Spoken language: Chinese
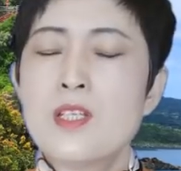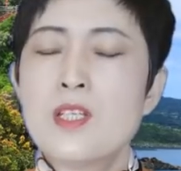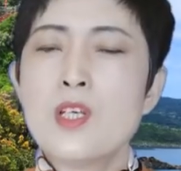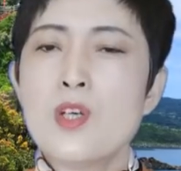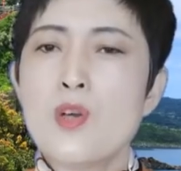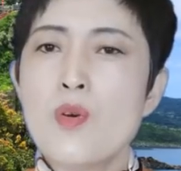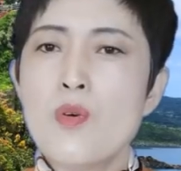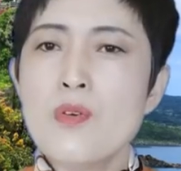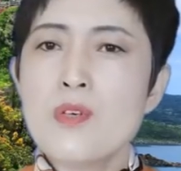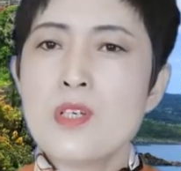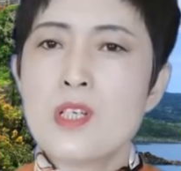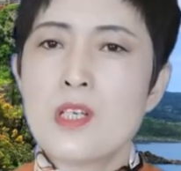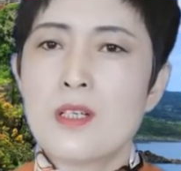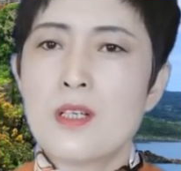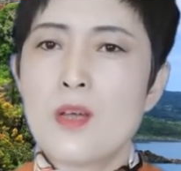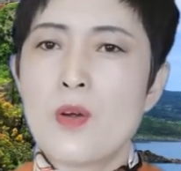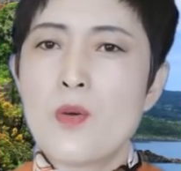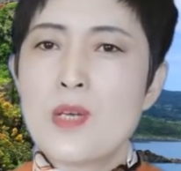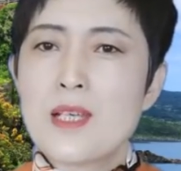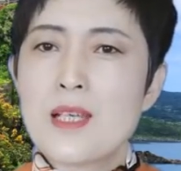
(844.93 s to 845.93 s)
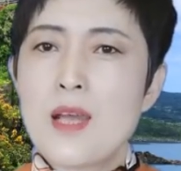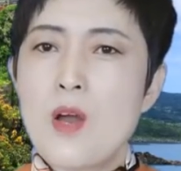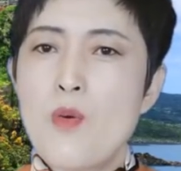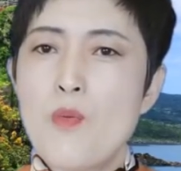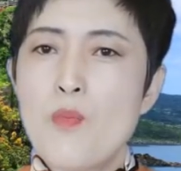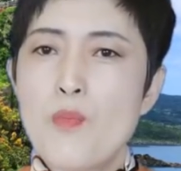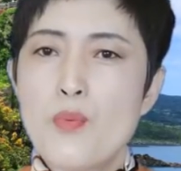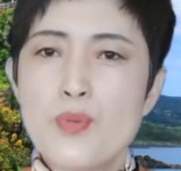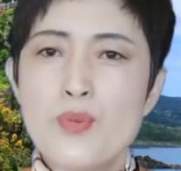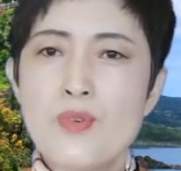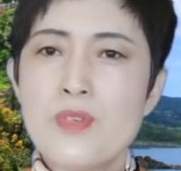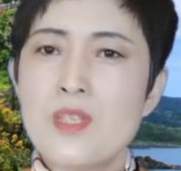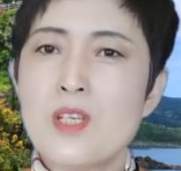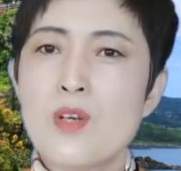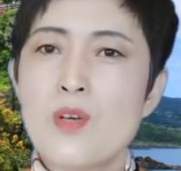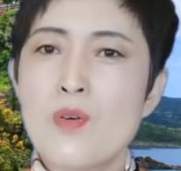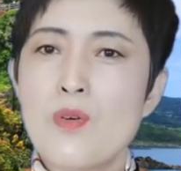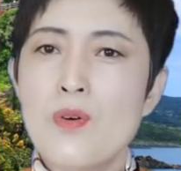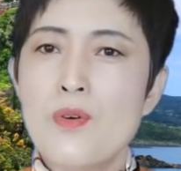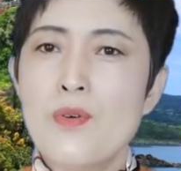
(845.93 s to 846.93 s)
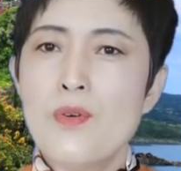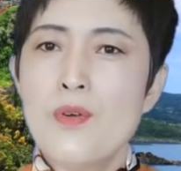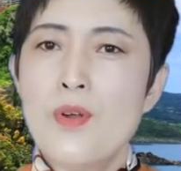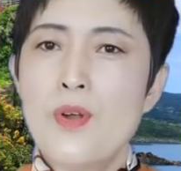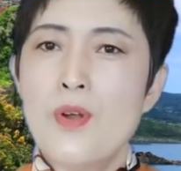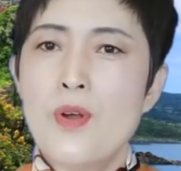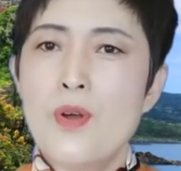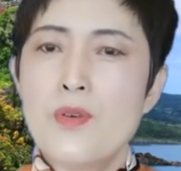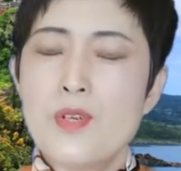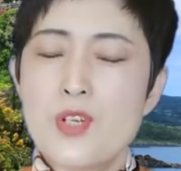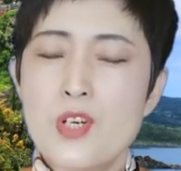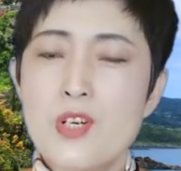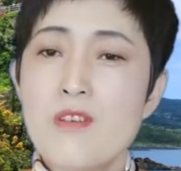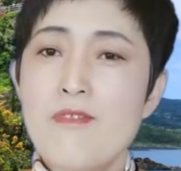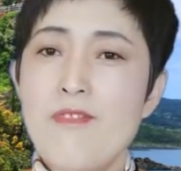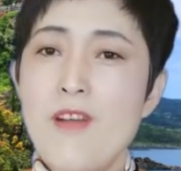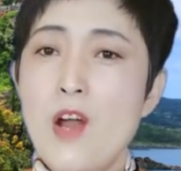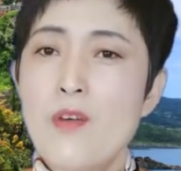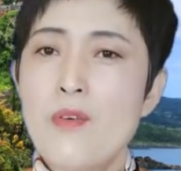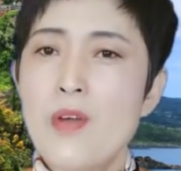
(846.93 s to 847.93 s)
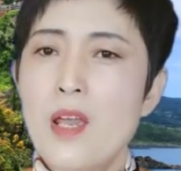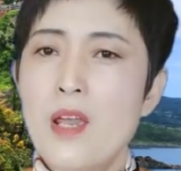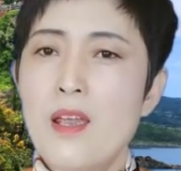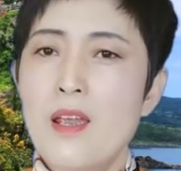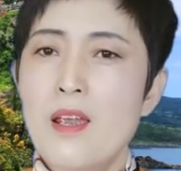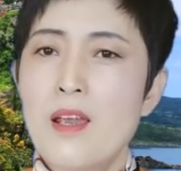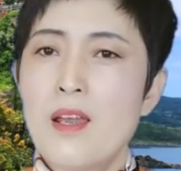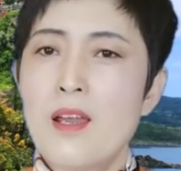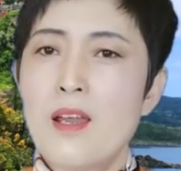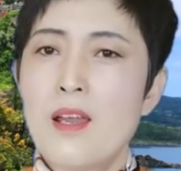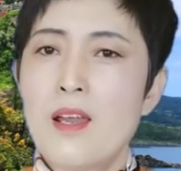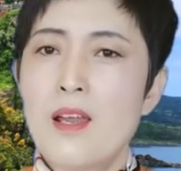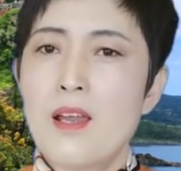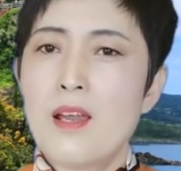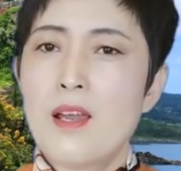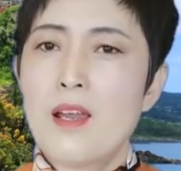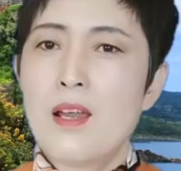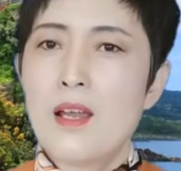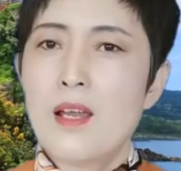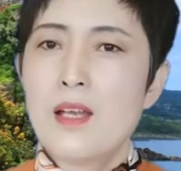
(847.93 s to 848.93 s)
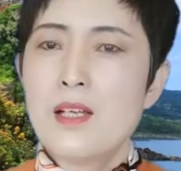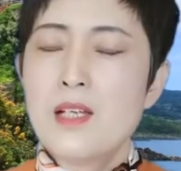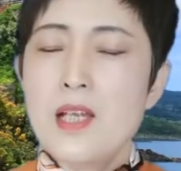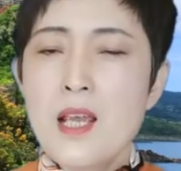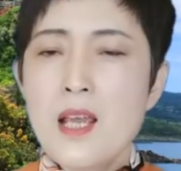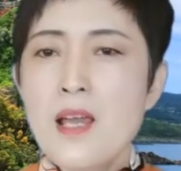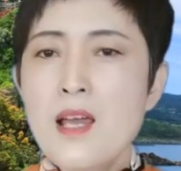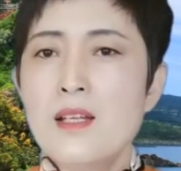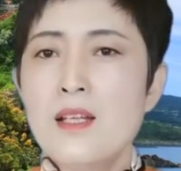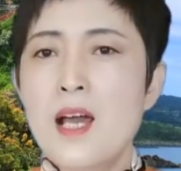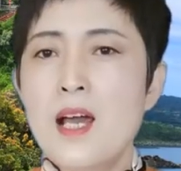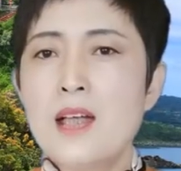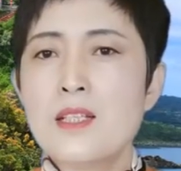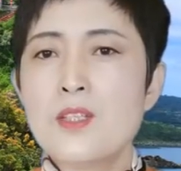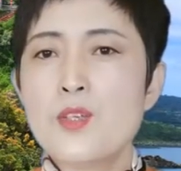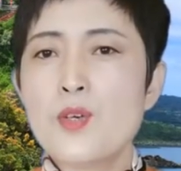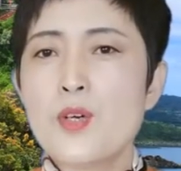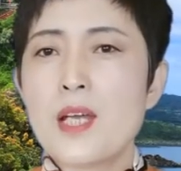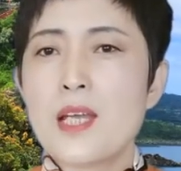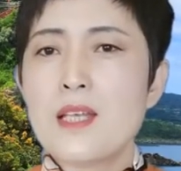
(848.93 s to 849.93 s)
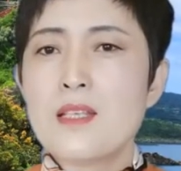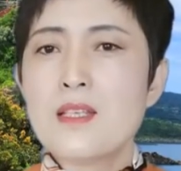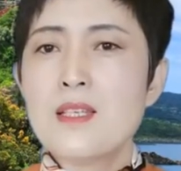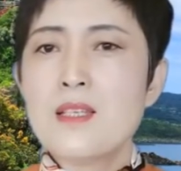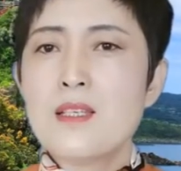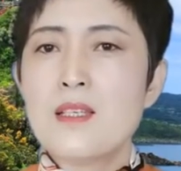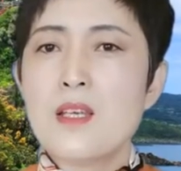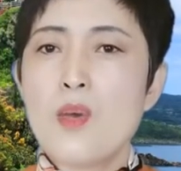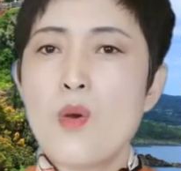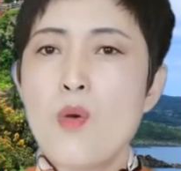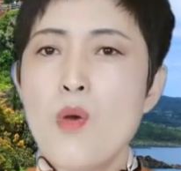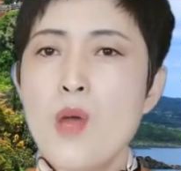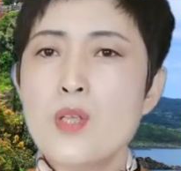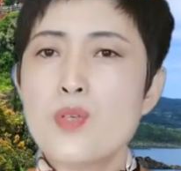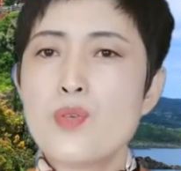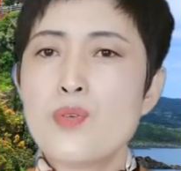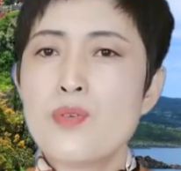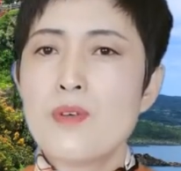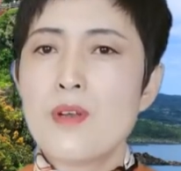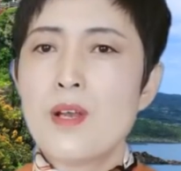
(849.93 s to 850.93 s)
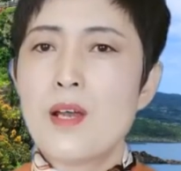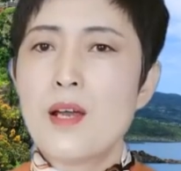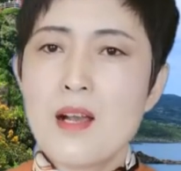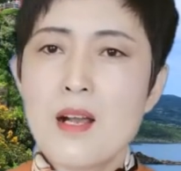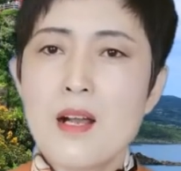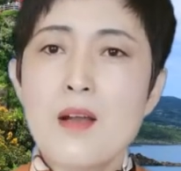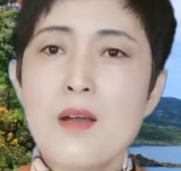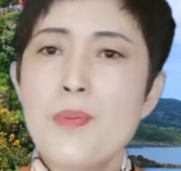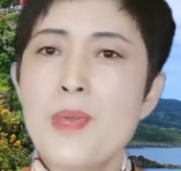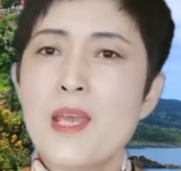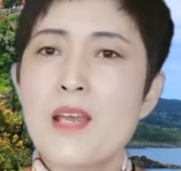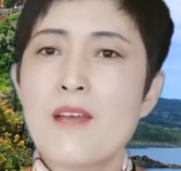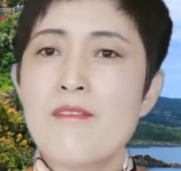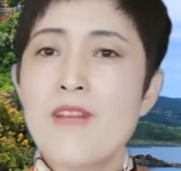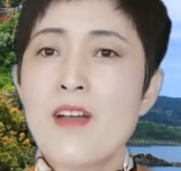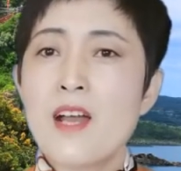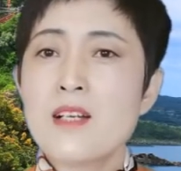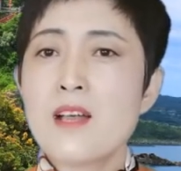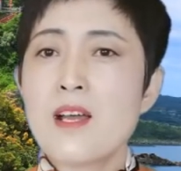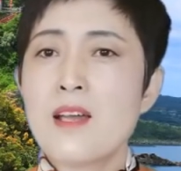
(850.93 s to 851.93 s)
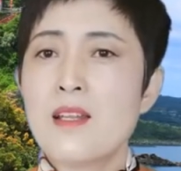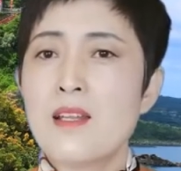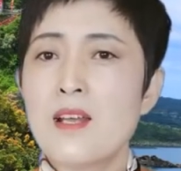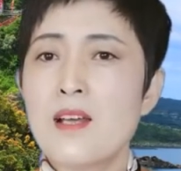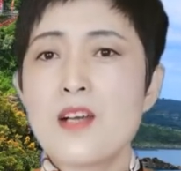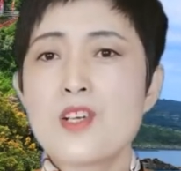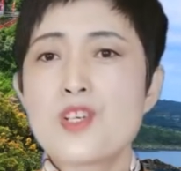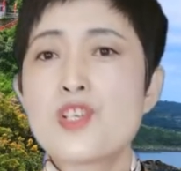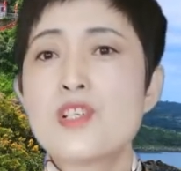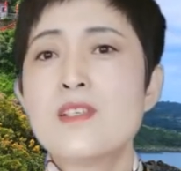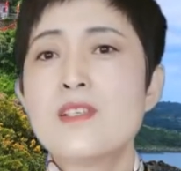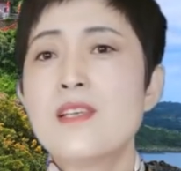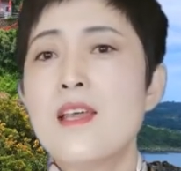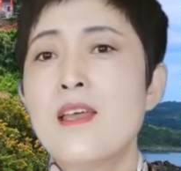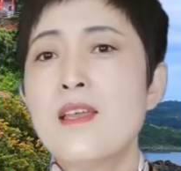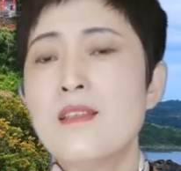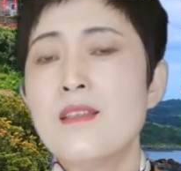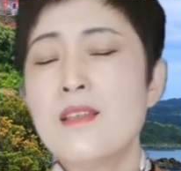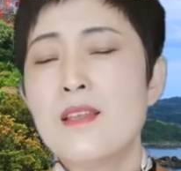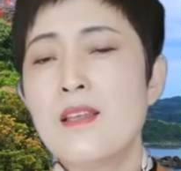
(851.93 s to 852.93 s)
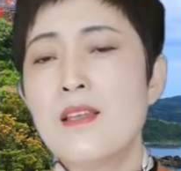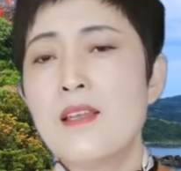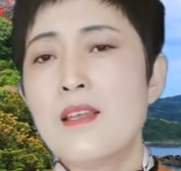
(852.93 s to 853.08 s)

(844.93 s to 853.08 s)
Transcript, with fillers: 进攻型的国家，我们不去进攻，我们只是防卫。这样呢，就给自己换取了和平发展的时间。